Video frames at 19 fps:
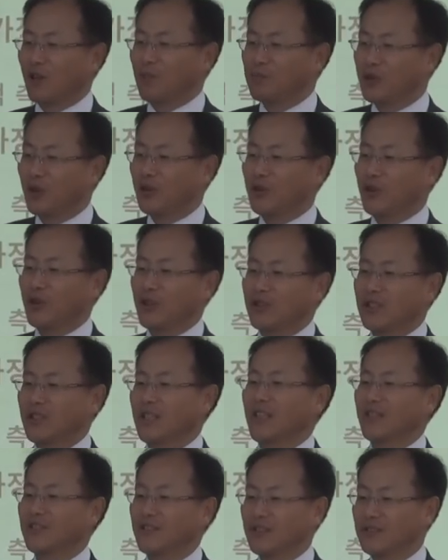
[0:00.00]
검토위원회
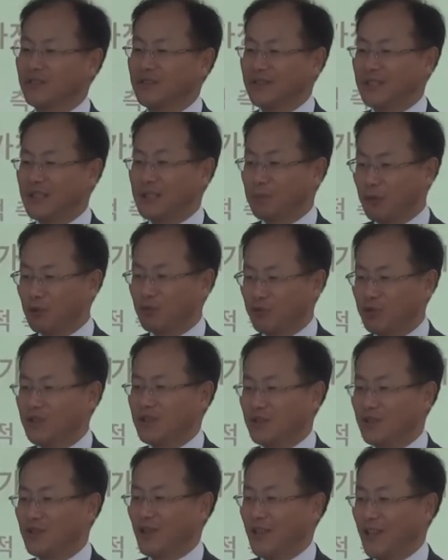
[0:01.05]
들어가서 뒤집어 놓고
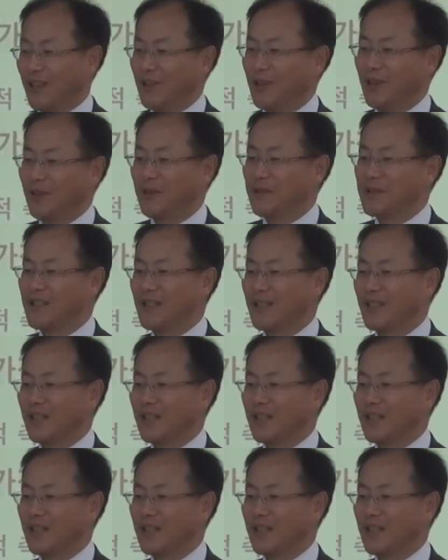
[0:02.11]
있는 거예요.